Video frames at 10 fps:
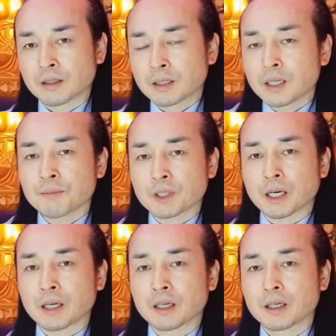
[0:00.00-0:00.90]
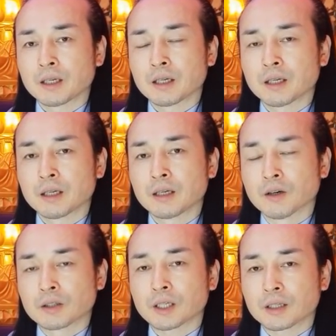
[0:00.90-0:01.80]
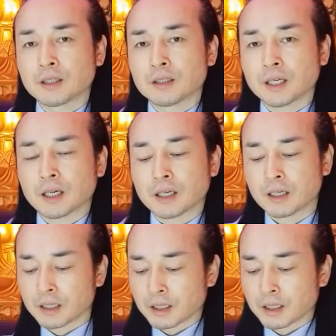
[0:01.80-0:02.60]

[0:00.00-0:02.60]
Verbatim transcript: 틀립니다 어떻게 틀리냐